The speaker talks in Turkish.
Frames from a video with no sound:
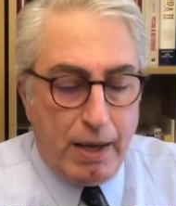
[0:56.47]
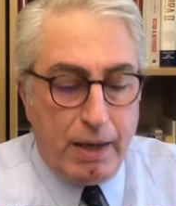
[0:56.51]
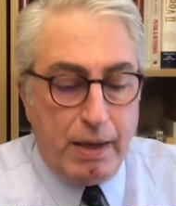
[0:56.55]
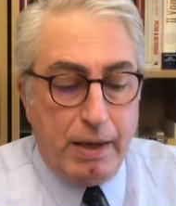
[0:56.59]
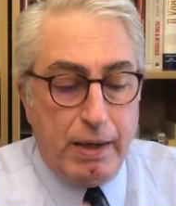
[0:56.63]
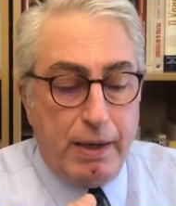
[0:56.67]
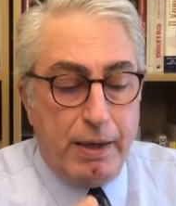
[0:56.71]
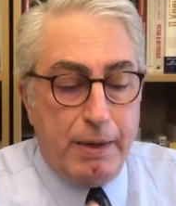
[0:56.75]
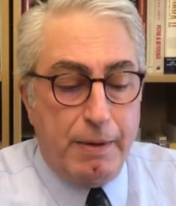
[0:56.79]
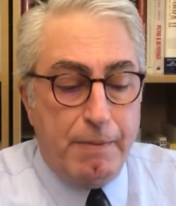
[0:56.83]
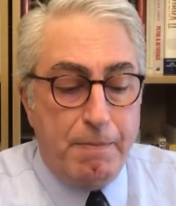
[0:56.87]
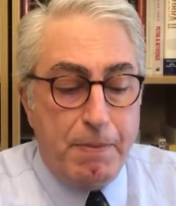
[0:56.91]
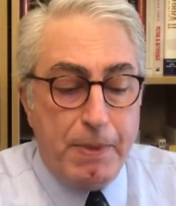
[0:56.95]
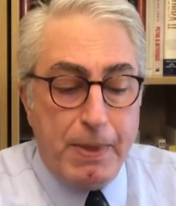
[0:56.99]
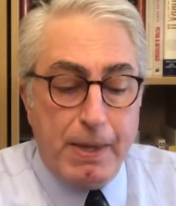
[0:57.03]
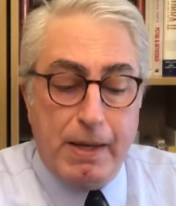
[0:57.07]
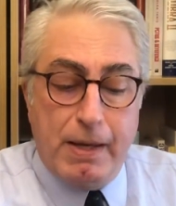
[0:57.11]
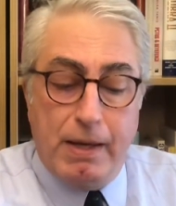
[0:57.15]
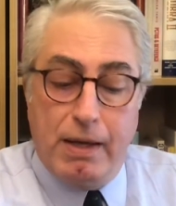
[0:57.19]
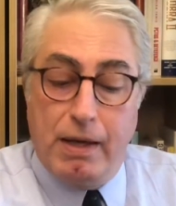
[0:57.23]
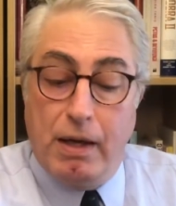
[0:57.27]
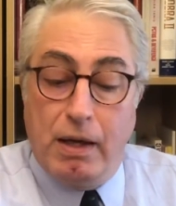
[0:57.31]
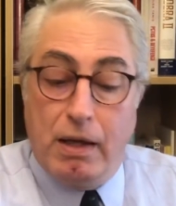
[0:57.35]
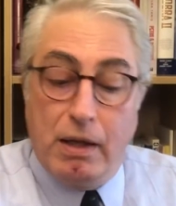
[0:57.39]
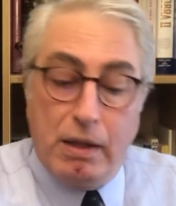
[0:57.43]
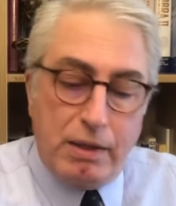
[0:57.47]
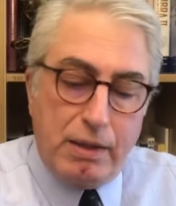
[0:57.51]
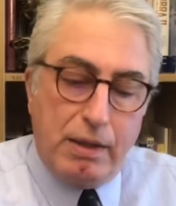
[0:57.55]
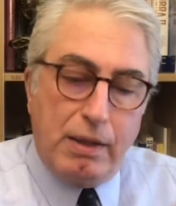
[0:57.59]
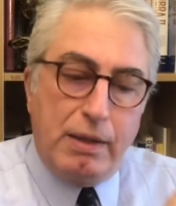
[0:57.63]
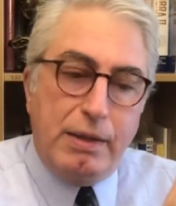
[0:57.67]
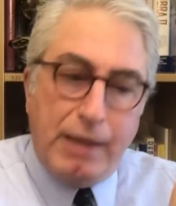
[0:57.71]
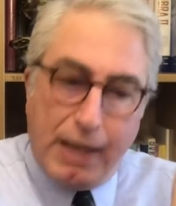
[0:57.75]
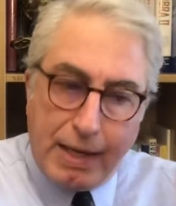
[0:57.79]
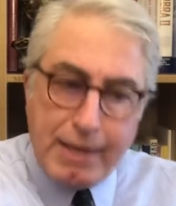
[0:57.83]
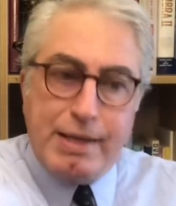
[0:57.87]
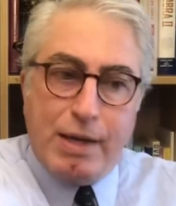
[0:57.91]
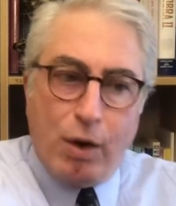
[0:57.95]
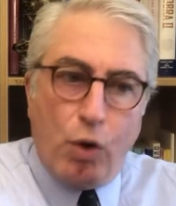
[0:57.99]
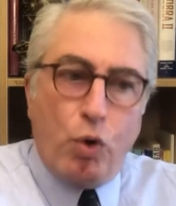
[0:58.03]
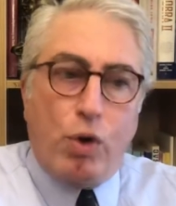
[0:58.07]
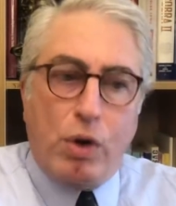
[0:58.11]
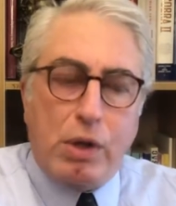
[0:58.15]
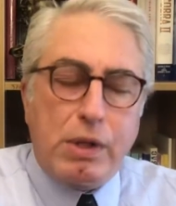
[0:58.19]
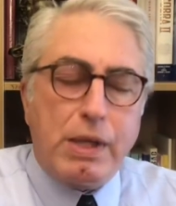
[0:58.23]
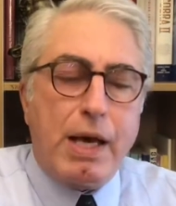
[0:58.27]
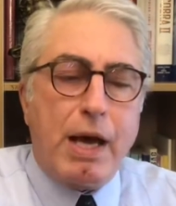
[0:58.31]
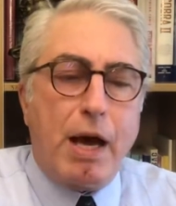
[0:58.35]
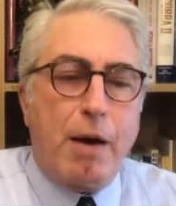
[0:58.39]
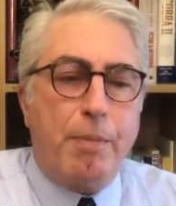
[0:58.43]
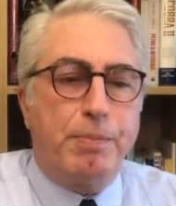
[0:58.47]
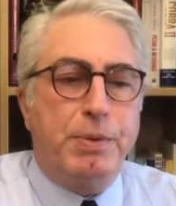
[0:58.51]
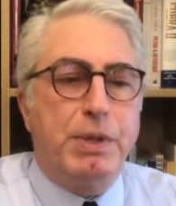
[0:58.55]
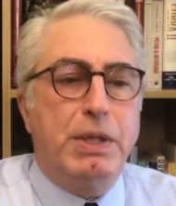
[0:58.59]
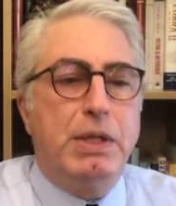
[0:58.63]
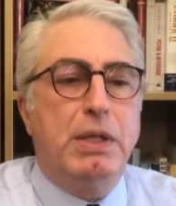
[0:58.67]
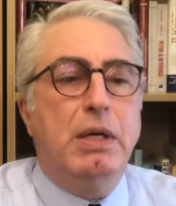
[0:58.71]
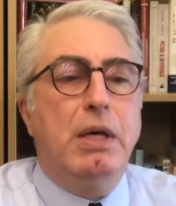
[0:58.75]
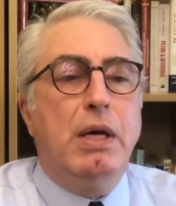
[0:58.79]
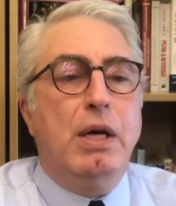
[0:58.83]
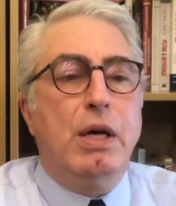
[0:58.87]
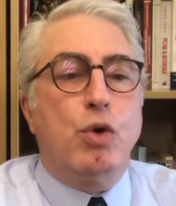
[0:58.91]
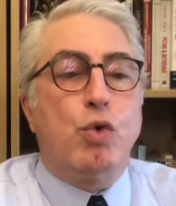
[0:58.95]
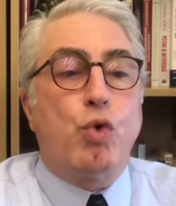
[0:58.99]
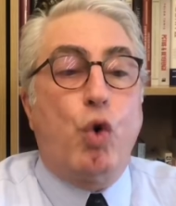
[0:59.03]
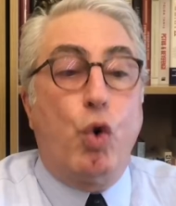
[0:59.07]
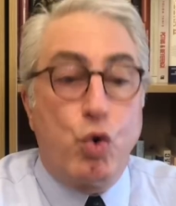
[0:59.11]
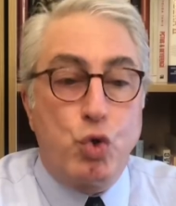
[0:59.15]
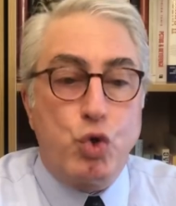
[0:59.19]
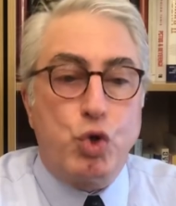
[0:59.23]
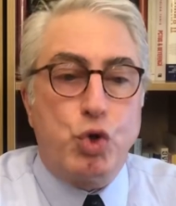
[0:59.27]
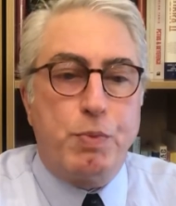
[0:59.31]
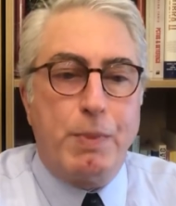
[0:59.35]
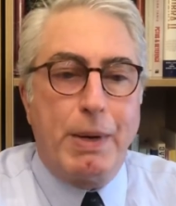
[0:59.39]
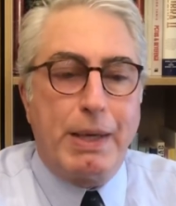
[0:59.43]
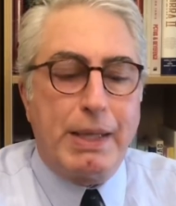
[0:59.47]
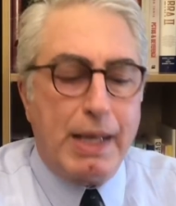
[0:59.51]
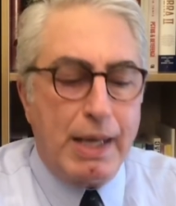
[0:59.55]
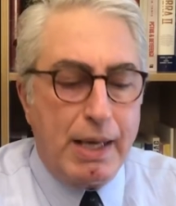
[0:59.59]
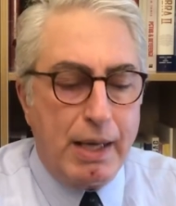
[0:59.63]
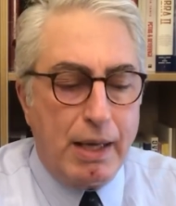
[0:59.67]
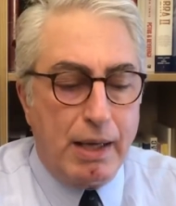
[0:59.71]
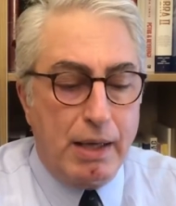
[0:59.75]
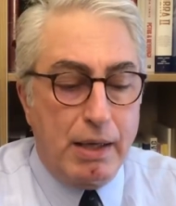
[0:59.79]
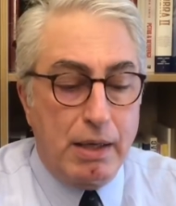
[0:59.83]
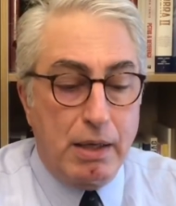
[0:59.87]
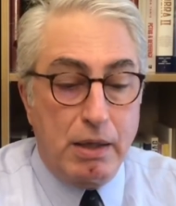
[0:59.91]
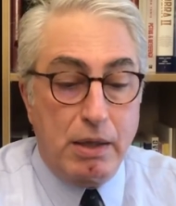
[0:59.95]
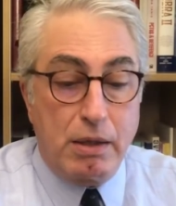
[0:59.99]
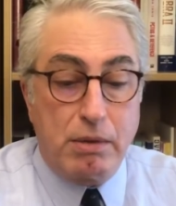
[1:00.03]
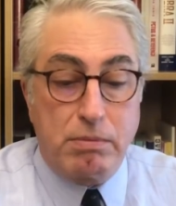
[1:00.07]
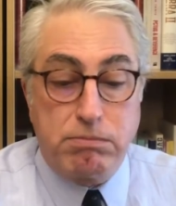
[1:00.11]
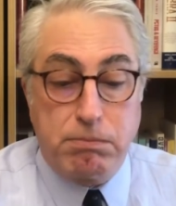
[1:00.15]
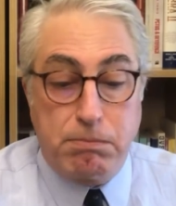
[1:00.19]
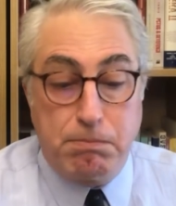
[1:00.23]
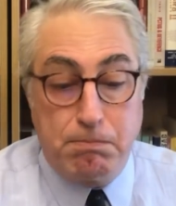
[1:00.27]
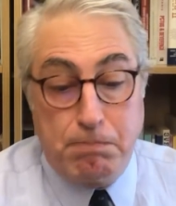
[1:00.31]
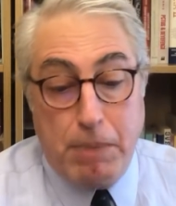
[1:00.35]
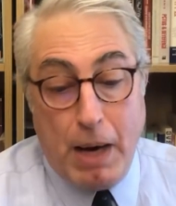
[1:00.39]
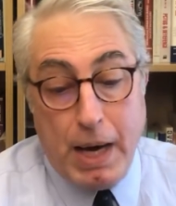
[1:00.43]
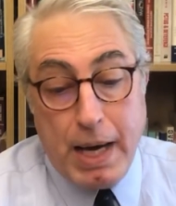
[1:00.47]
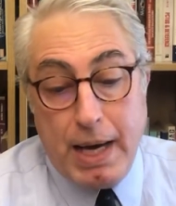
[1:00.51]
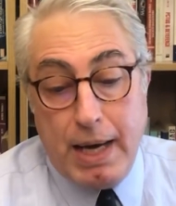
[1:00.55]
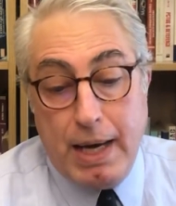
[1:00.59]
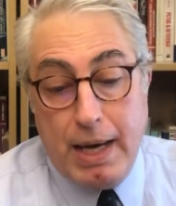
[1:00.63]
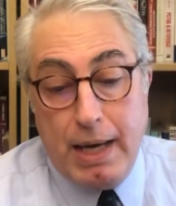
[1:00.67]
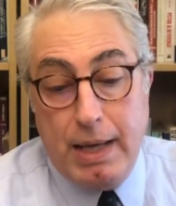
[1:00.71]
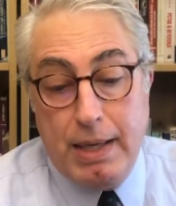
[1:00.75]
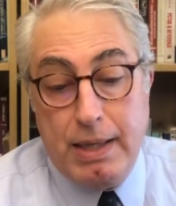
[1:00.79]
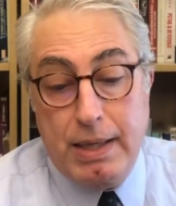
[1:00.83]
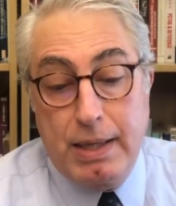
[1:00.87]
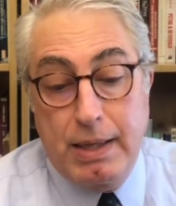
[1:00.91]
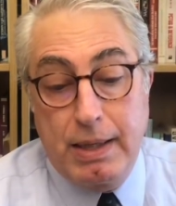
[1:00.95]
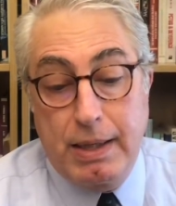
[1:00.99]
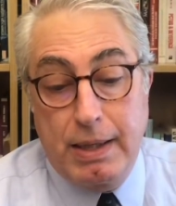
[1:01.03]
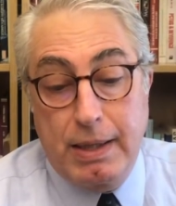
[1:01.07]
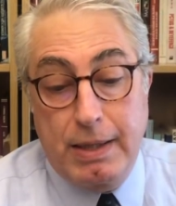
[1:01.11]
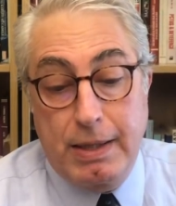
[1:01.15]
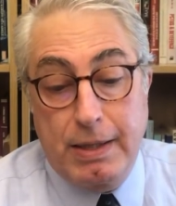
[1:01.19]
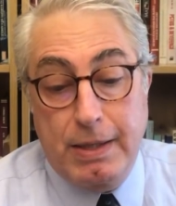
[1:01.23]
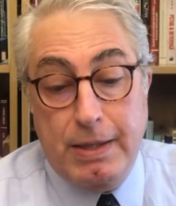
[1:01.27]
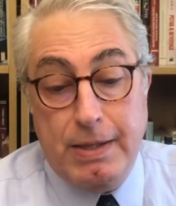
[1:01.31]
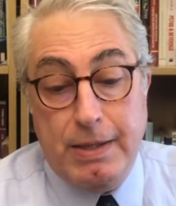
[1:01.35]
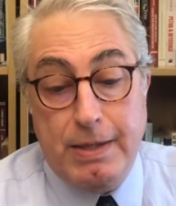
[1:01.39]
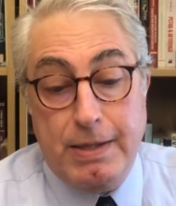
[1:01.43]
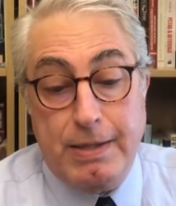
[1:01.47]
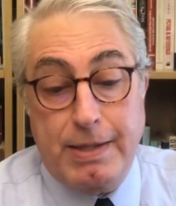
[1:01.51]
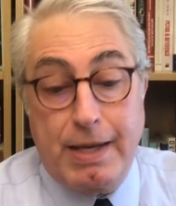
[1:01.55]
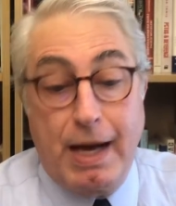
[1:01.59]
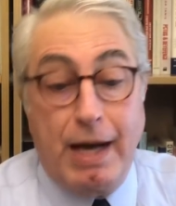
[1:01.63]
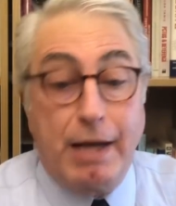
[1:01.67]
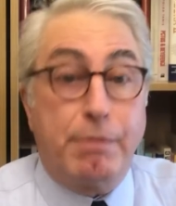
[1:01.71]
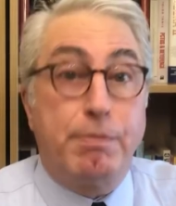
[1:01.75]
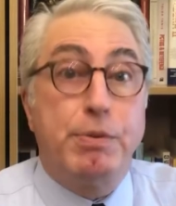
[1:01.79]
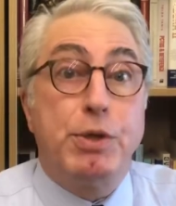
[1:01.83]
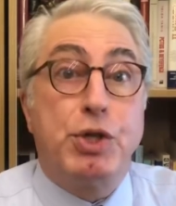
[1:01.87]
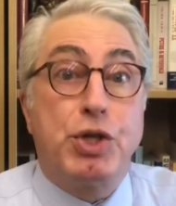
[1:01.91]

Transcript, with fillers: Evet Neyse orada yaptığı konuşmada e, bayağı e, sert bir